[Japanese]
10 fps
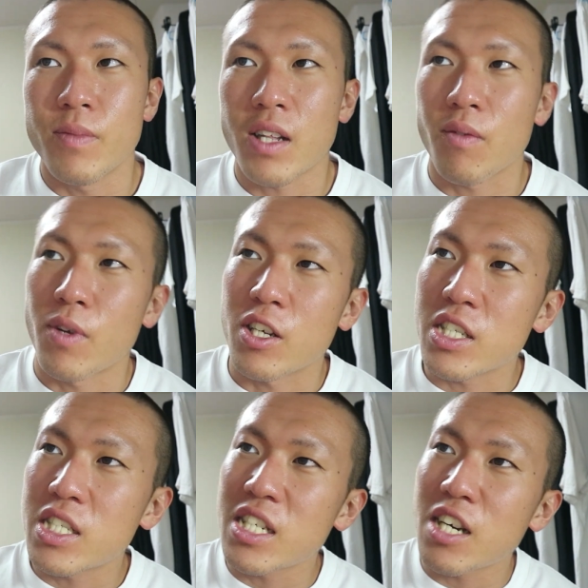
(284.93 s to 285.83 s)
あと、まあ、
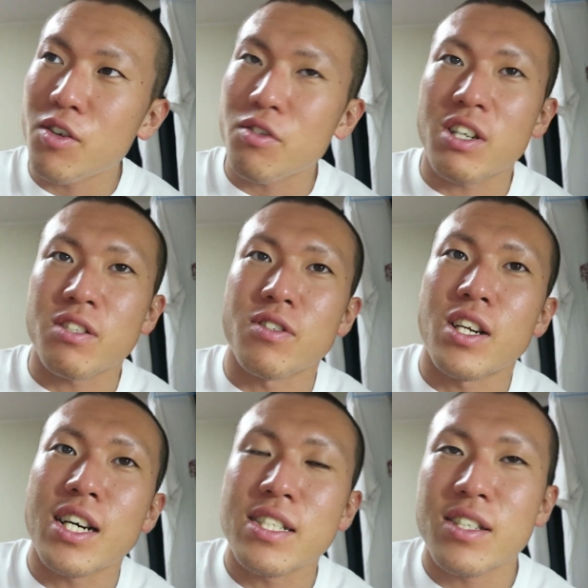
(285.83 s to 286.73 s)
1年後とか、
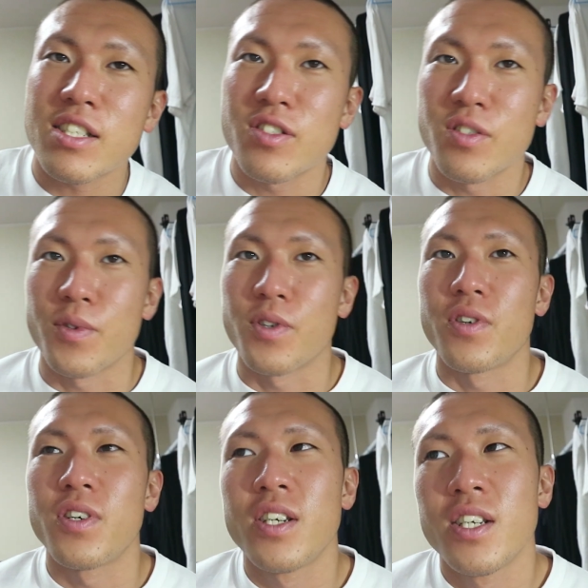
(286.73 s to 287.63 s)
長すぎるの
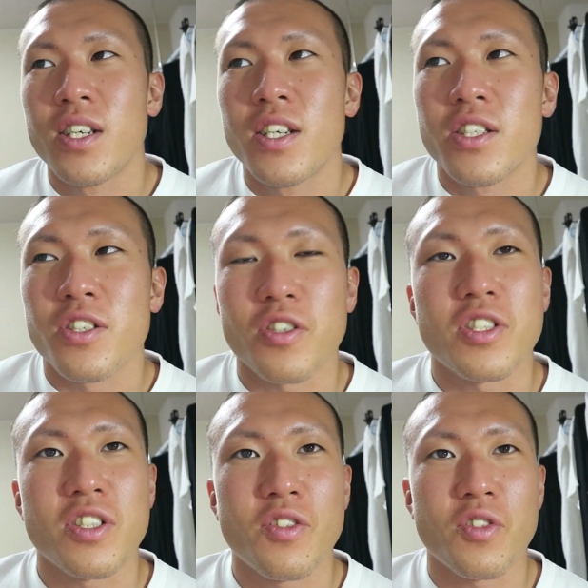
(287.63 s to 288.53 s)
も、ちょっと
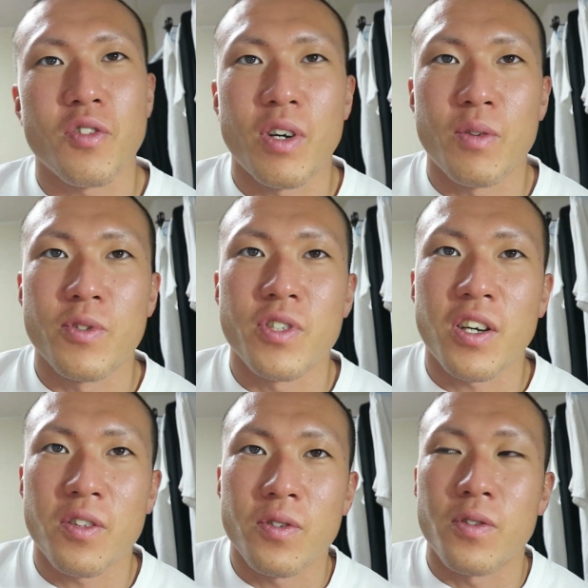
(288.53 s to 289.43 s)
しんどいとは思うん
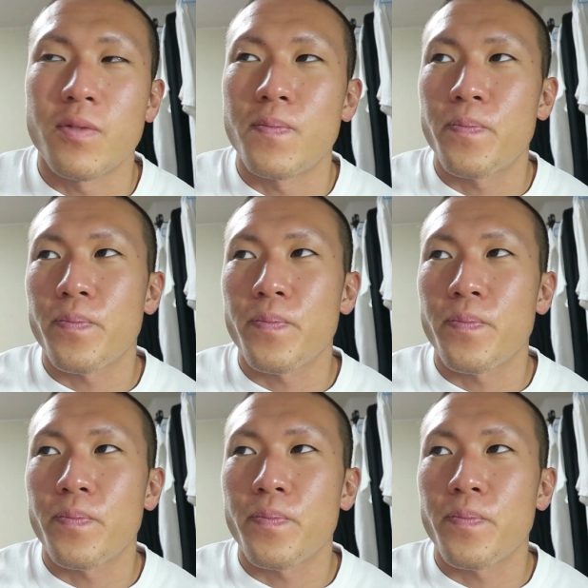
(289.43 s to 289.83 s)
やけど、